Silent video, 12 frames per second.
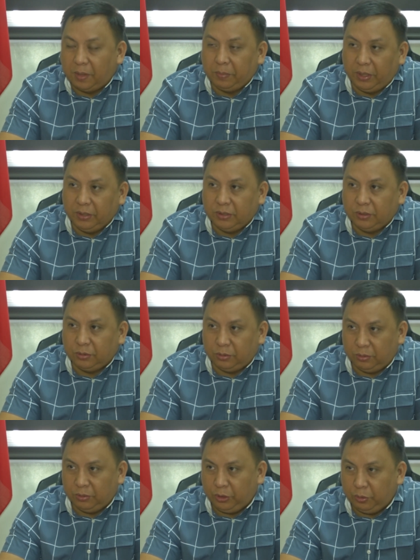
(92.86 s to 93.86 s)
damage
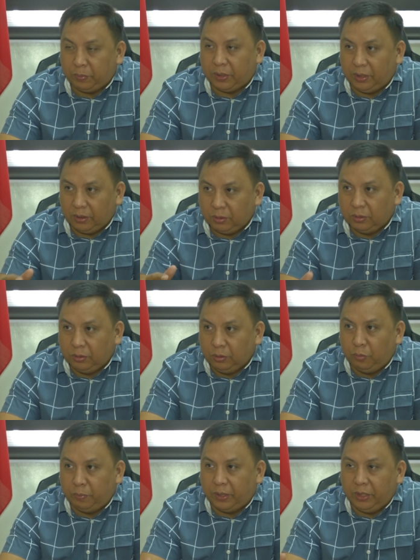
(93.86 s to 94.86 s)
so yun pa rin
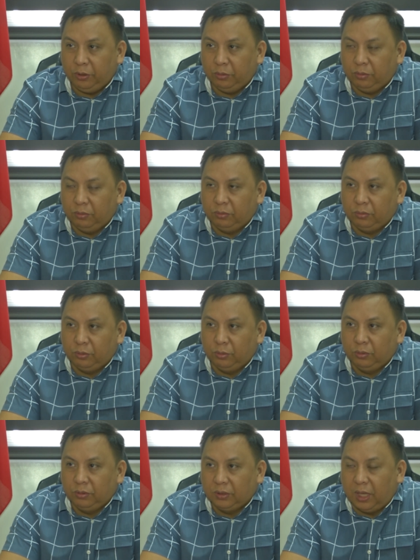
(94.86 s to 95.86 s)
doon pa rin yung
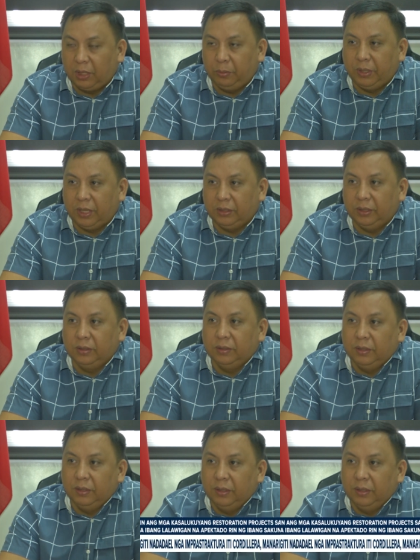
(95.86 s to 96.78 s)
gagawin natin.